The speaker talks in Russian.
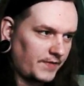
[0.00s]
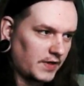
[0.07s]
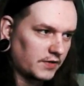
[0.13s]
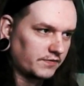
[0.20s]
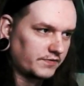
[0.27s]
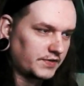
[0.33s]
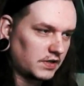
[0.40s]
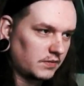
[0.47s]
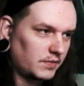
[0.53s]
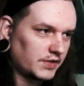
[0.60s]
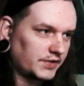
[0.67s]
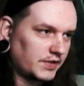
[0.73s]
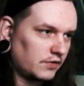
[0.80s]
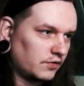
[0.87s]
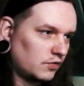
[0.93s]
Так что в целом
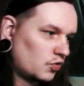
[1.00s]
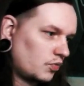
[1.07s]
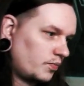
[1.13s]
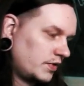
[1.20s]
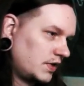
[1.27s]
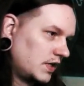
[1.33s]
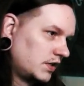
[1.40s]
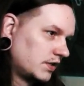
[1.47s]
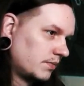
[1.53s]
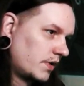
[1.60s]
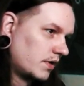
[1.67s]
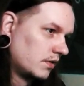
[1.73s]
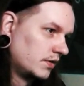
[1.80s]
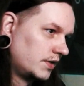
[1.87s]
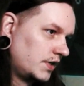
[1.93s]
я знаю эту группу, я не
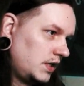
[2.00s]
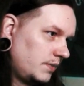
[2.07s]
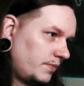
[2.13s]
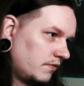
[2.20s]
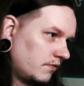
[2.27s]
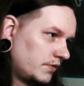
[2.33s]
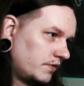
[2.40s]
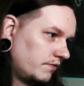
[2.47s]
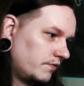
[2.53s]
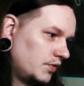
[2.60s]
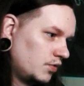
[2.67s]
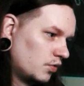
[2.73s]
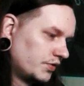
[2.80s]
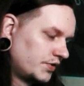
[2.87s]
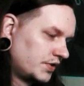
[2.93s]
смотрел их клипы и вообще
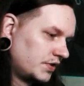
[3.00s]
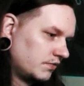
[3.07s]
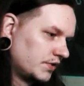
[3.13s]
видосы,